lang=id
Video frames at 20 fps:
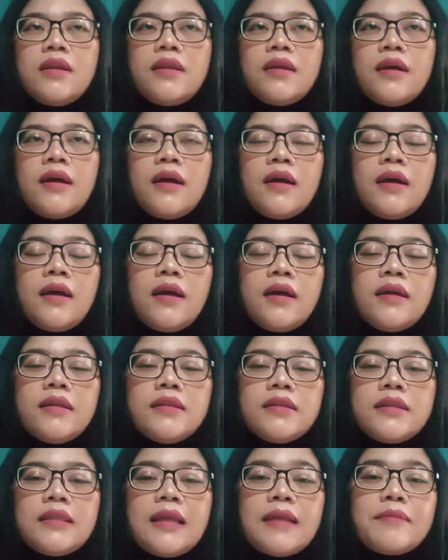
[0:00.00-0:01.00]

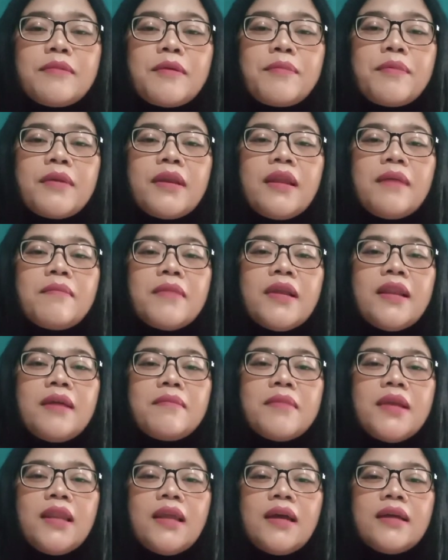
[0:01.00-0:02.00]
dan tanpa
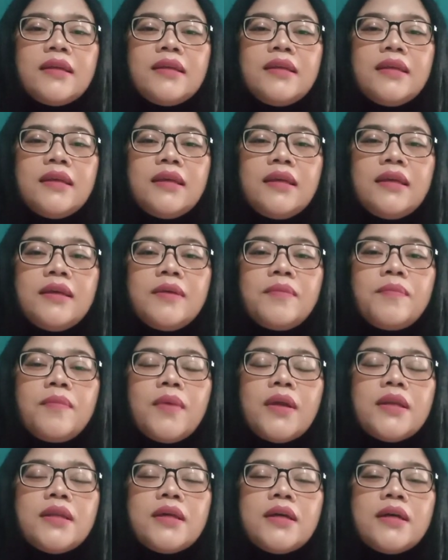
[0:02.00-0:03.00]
berlama-lama lagi,
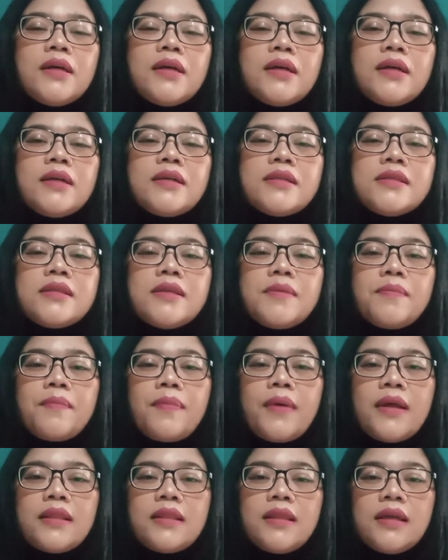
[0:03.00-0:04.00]
pada
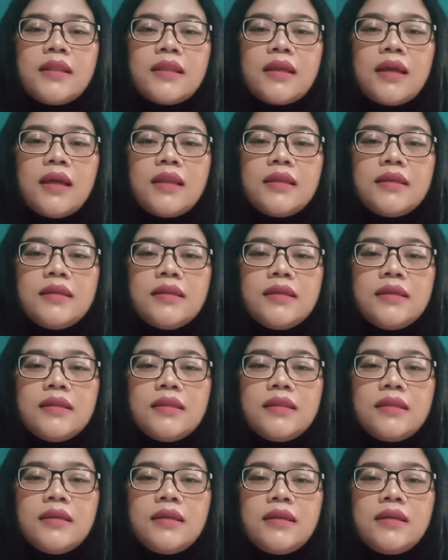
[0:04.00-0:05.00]
kesempatan kali
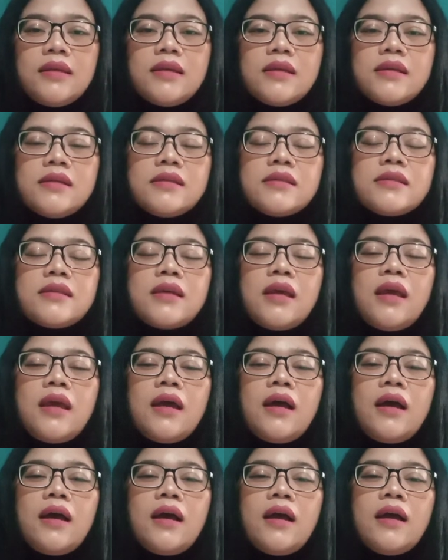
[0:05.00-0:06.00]
ini
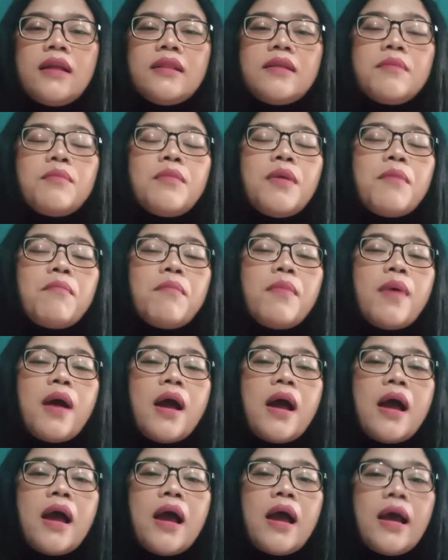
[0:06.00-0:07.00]
saya akan
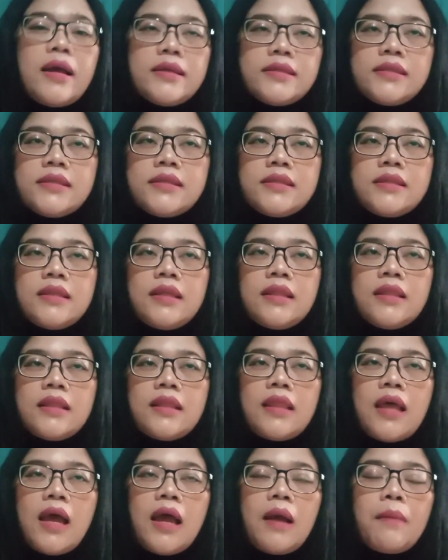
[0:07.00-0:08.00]
membahas
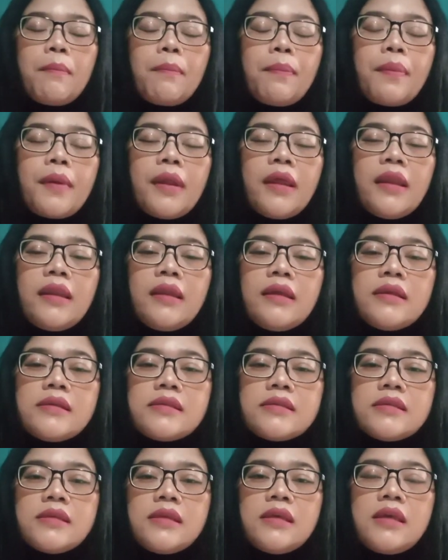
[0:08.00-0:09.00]
tentang
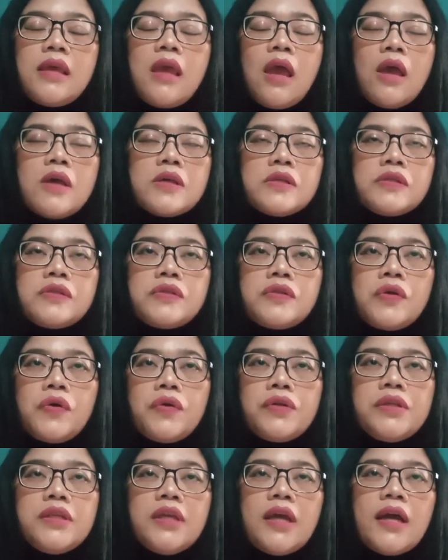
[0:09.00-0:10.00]
prediksi
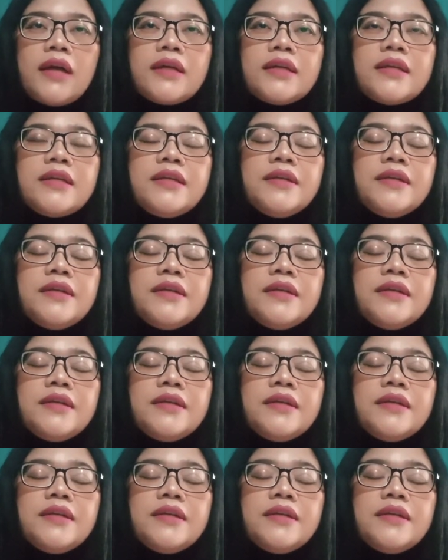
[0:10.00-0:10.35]
zodiak